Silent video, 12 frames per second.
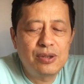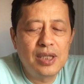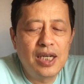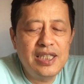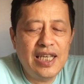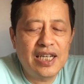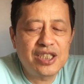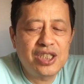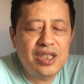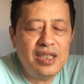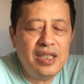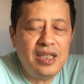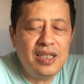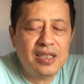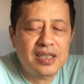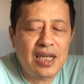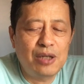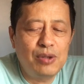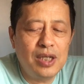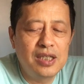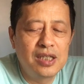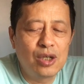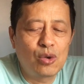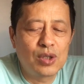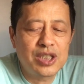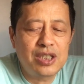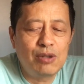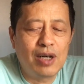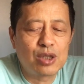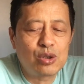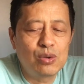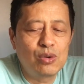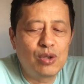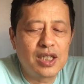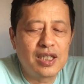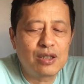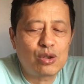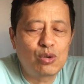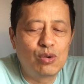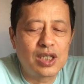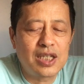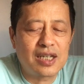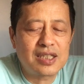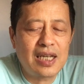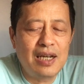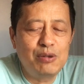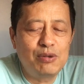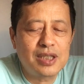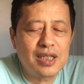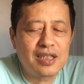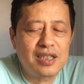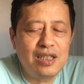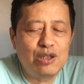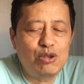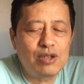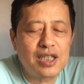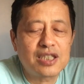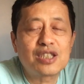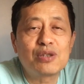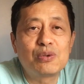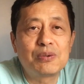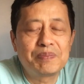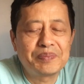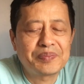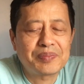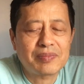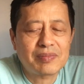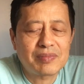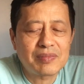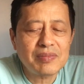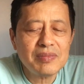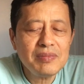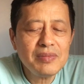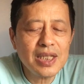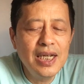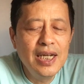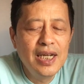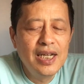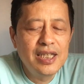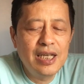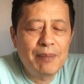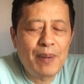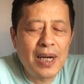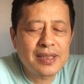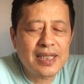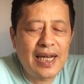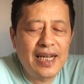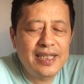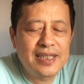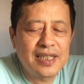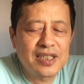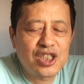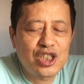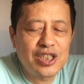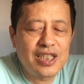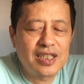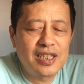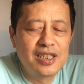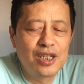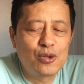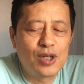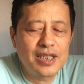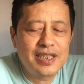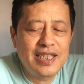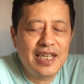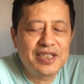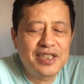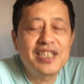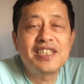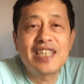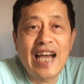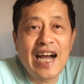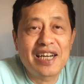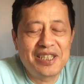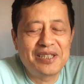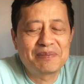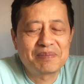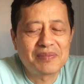呃，演习意义在于，俄国希望中国能多点参与这个地区的事务，也帮财政吃紧的俄国减轻压力。